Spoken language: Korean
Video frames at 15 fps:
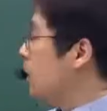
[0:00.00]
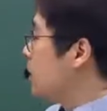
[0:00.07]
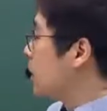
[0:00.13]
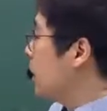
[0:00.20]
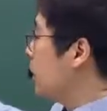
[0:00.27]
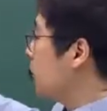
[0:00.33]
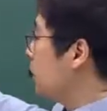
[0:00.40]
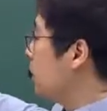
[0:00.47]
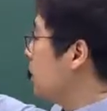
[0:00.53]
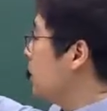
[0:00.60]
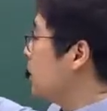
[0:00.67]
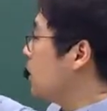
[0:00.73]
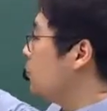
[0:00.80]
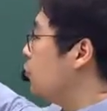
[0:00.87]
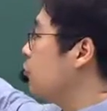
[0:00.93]
자, 요거는
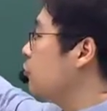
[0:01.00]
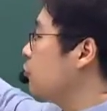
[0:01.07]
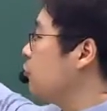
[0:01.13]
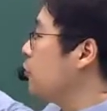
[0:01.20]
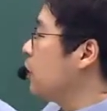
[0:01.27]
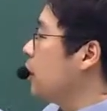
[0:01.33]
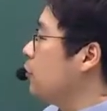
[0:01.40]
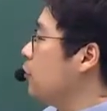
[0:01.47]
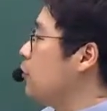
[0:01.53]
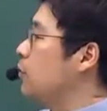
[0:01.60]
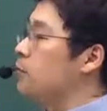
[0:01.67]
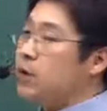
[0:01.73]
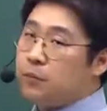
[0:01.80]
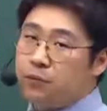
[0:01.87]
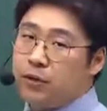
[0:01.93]
이제 문구를 갖고 여러분들
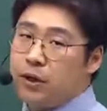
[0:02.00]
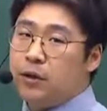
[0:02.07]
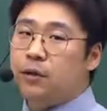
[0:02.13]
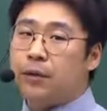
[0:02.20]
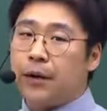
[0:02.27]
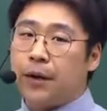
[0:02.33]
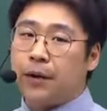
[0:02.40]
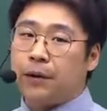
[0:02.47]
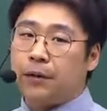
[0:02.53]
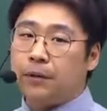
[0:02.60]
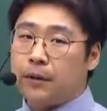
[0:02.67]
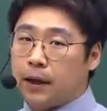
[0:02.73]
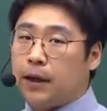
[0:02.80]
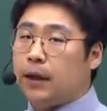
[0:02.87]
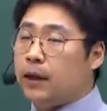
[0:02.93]
문제 푸시는 거예요.
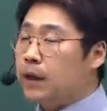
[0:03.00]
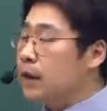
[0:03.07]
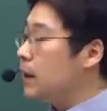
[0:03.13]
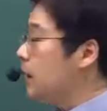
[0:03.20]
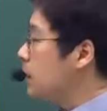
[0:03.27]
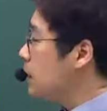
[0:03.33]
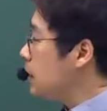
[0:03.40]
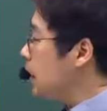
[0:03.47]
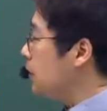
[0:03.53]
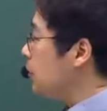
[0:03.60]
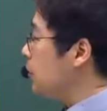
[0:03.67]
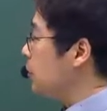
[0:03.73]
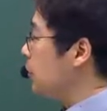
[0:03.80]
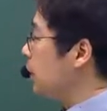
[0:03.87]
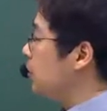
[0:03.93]
네. 사
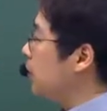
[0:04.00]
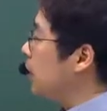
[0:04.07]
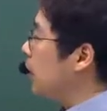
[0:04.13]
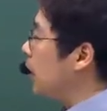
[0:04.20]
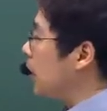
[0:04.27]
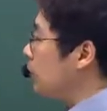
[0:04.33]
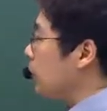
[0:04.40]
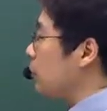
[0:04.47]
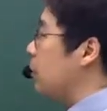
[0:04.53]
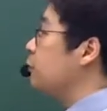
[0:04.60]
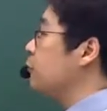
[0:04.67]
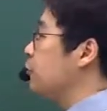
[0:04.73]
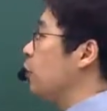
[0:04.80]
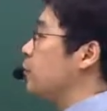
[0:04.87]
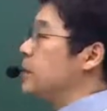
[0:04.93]
번이 정답이다. 우리가 외울
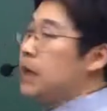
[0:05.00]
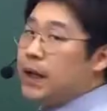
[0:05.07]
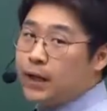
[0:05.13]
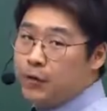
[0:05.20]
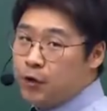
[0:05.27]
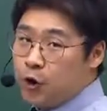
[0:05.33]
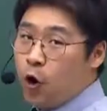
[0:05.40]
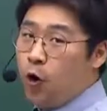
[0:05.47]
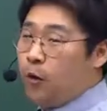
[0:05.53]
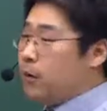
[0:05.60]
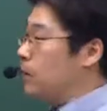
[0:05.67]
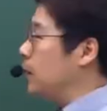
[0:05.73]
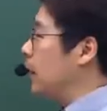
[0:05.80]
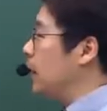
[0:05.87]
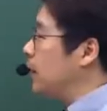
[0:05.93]
수도 없잖아요. 그죠?
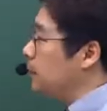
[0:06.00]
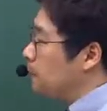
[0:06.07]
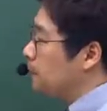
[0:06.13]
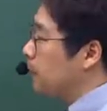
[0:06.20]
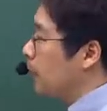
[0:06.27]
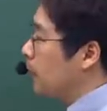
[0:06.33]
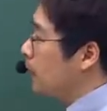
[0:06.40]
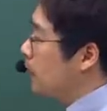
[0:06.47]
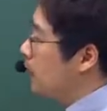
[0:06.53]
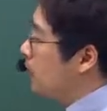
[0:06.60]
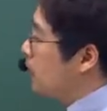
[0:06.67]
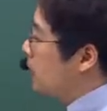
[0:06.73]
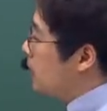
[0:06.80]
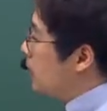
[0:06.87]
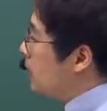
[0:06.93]
네.
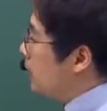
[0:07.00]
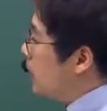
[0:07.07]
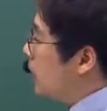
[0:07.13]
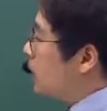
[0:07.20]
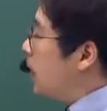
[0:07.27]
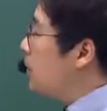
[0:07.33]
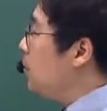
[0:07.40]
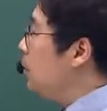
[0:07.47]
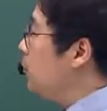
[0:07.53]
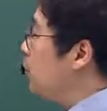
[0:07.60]
자, 사 번